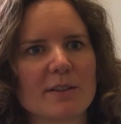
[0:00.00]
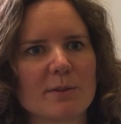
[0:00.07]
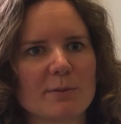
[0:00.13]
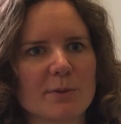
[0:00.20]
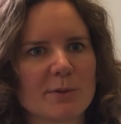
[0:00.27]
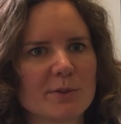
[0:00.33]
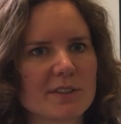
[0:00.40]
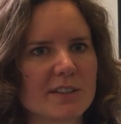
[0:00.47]
der
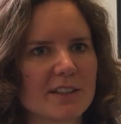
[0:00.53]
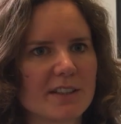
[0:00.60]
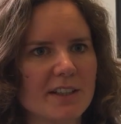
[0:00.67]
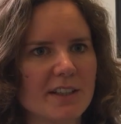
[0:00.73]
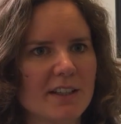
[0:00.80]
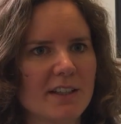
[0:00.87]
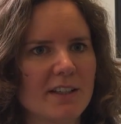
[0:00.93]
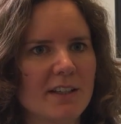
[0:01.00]
Hypnose
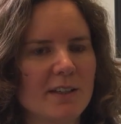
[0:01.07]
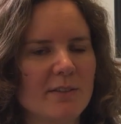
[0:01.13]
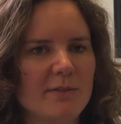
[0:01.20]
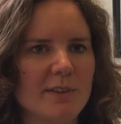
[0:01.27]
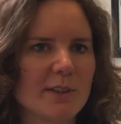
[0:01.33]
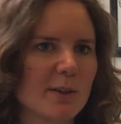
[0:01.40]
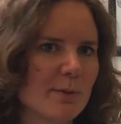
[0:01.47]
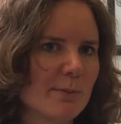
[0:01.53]

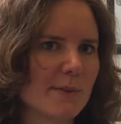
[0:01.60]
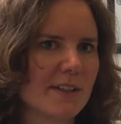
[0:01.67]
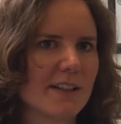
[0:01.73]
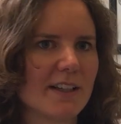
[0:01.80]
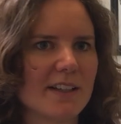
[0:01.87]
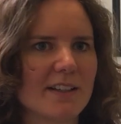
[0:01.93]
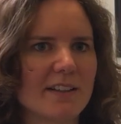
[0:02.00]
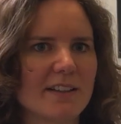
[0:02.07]
wie kommt man
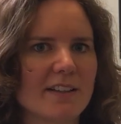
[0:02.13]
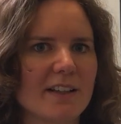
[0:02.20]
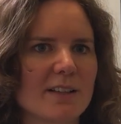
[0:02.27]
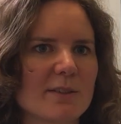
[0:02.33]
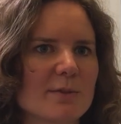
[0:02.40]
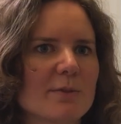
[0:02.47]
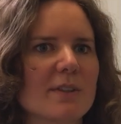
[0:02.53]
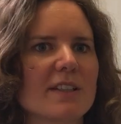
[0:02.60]
dann
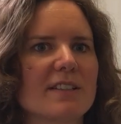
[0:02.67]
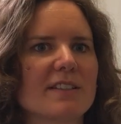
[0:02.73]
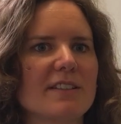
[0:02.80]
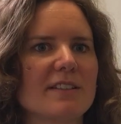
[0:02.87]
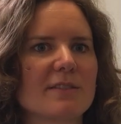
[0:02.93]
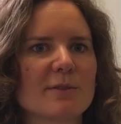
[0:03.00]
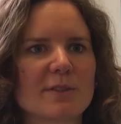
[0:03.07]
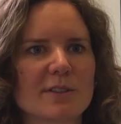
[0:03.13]
dazu, dass
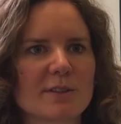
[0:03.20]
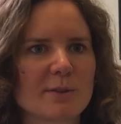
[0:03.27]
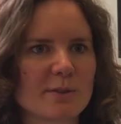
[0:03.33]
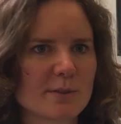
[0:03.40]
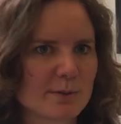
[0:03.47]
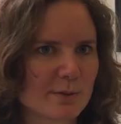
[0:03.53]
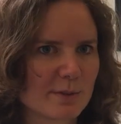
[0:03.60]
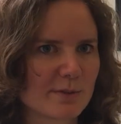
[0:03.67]
die
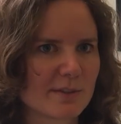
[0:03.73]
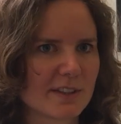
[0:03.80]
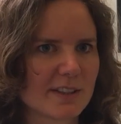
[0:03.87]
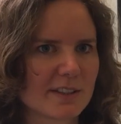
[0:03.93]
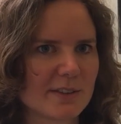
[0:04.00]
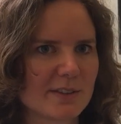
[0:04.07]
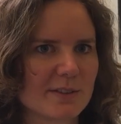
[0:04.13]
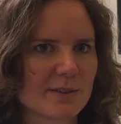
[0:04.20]
Suggestionen so gut
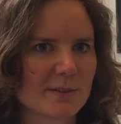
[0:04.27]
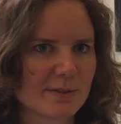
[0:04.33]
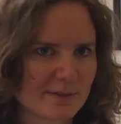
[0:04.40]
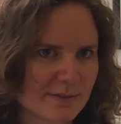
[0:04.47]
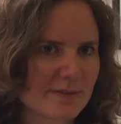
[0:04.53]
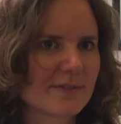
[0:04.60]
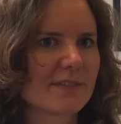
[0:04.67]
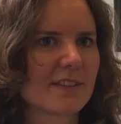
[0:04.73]
wirken und so.
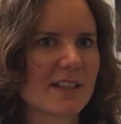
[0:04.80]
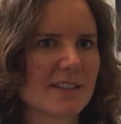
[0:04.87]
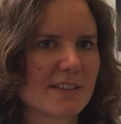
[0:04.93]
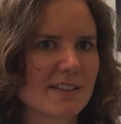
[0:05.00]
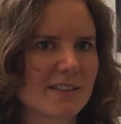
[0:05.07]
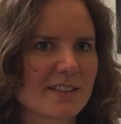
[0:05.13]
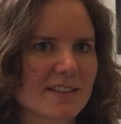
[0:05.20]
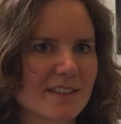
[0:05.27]
Das
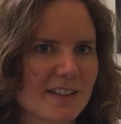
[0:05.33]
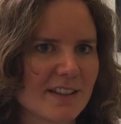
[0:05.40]
ist,